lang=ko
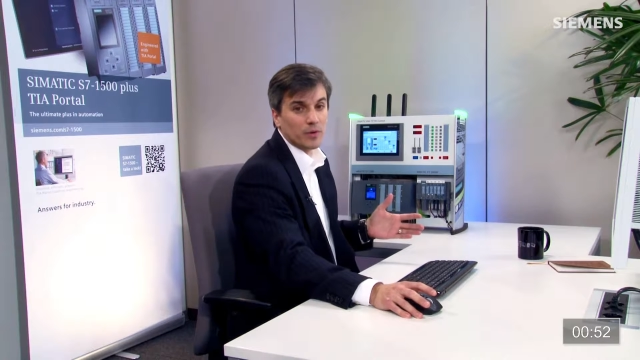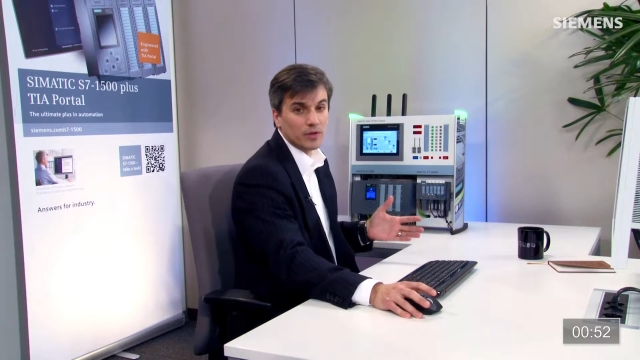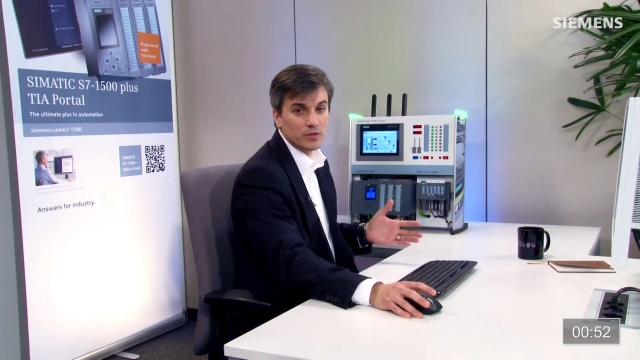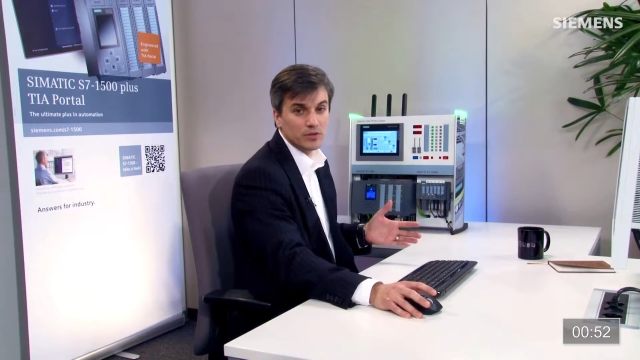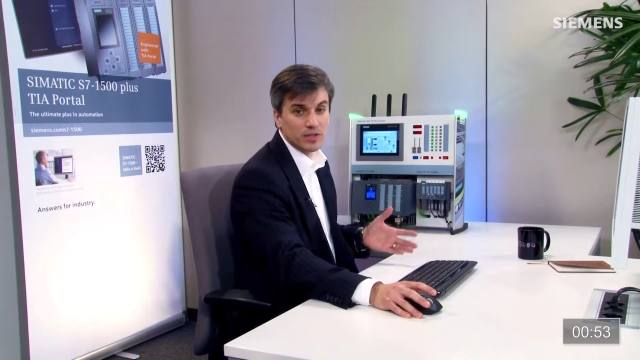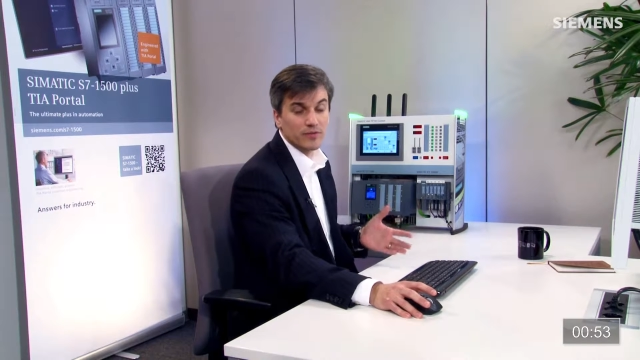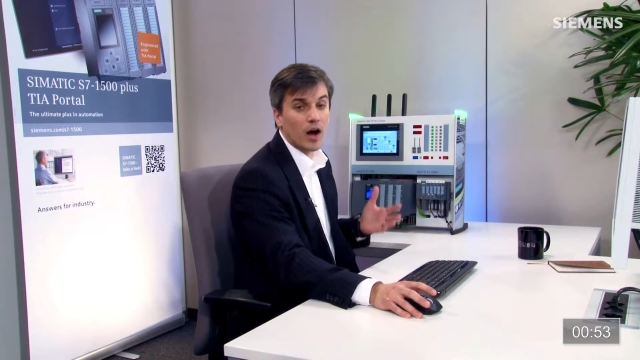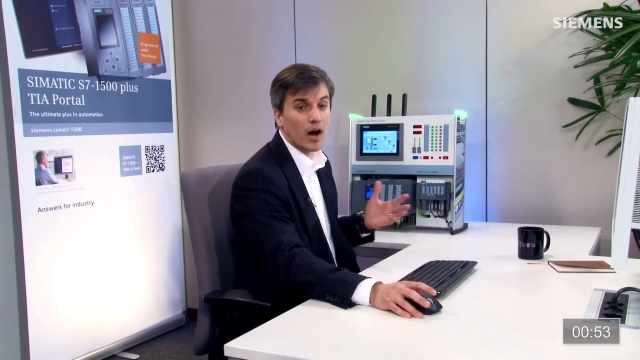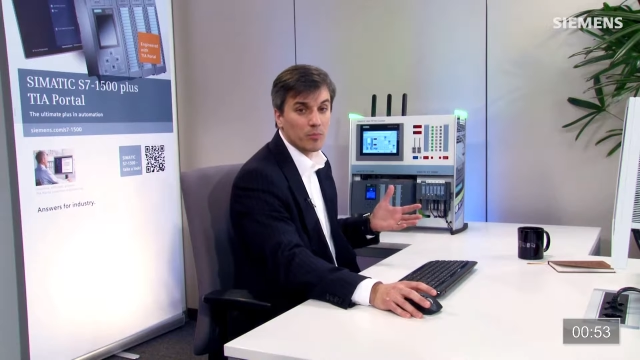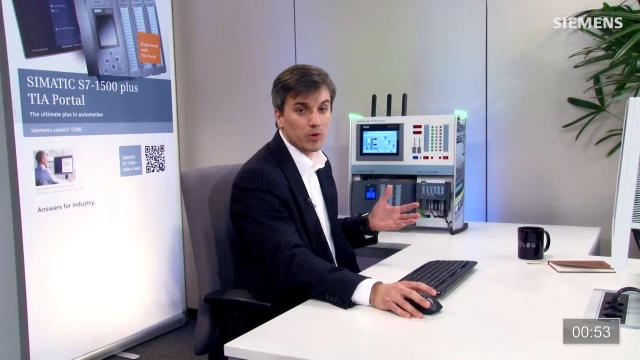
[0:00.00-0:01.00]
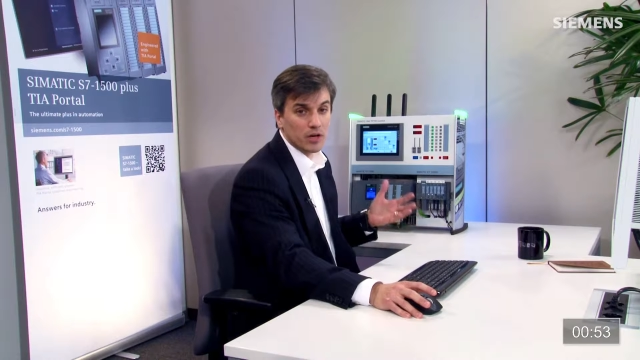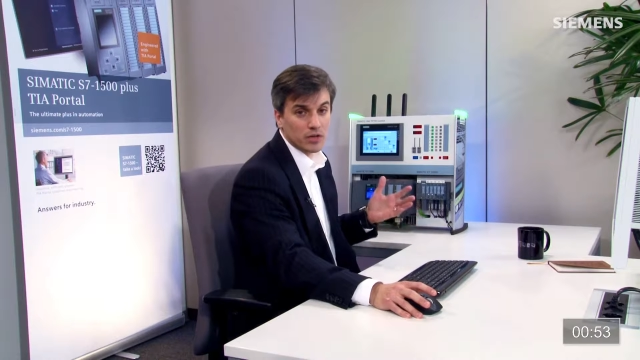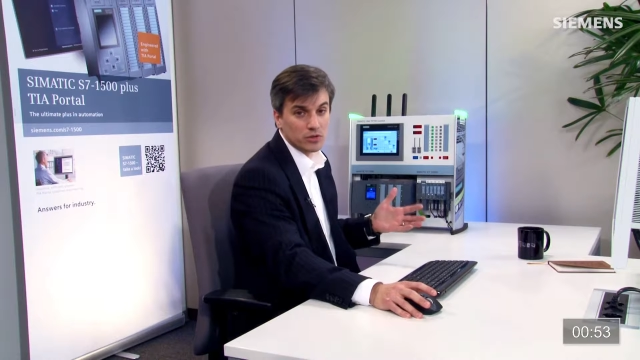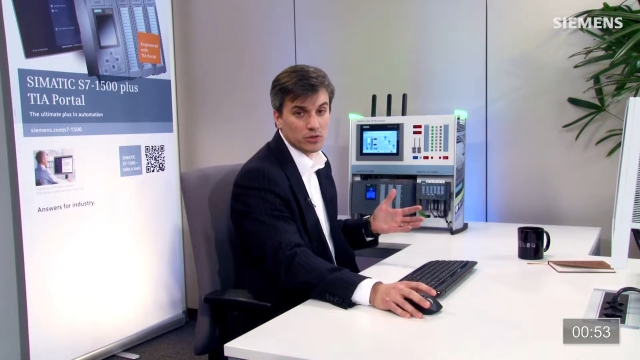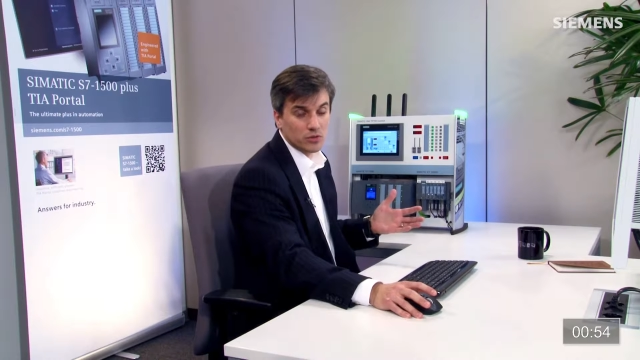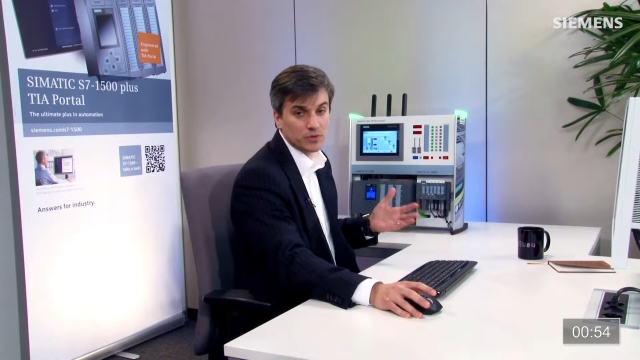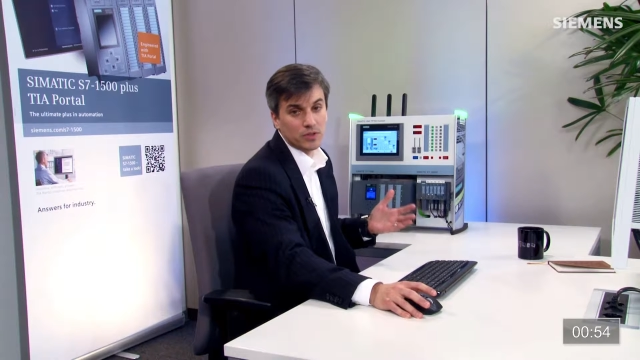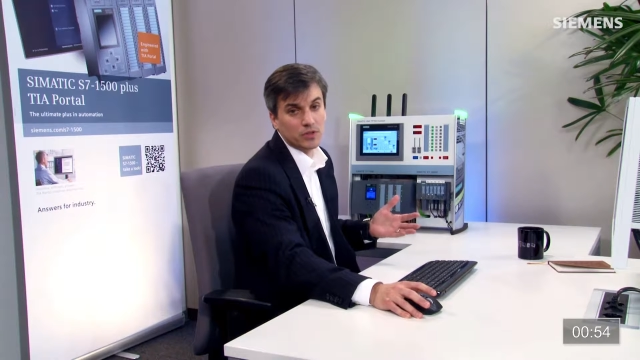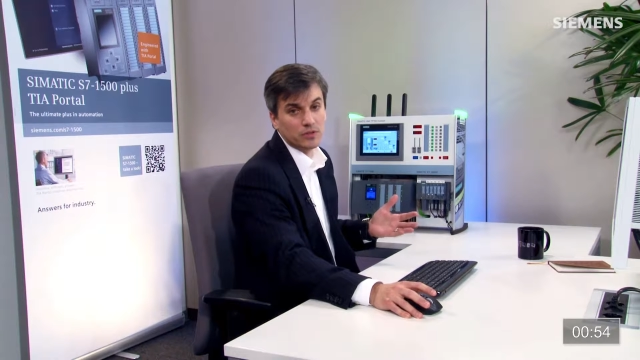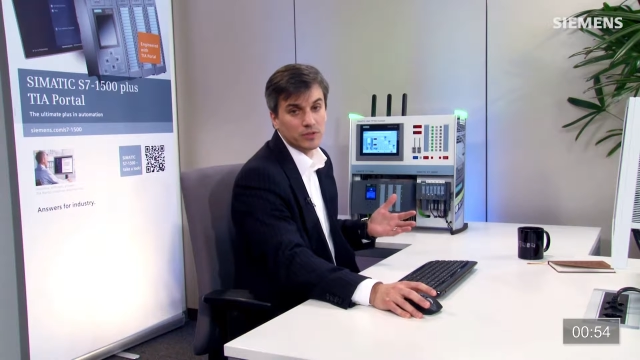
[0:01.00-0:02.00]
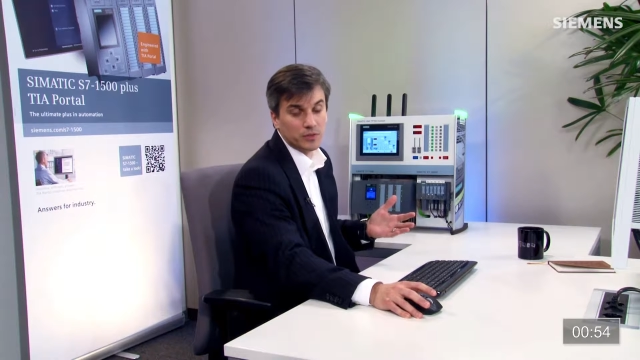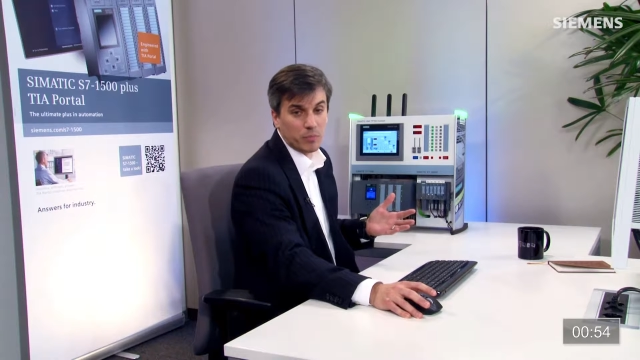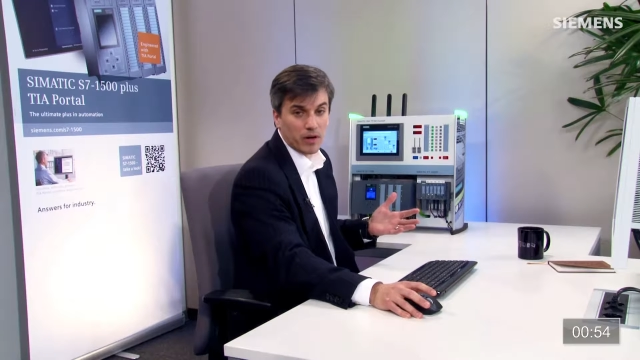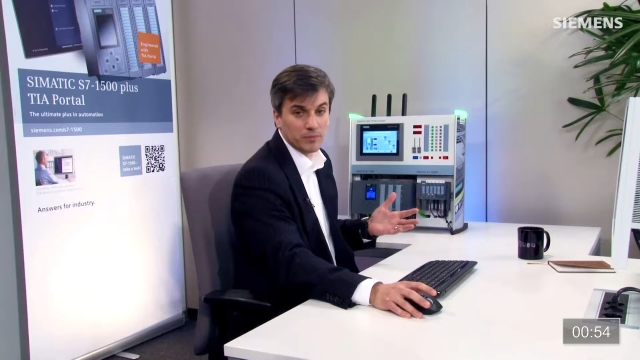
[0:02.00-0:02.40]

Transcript: 운영자 컨트롤로 이 펌프와 믹서를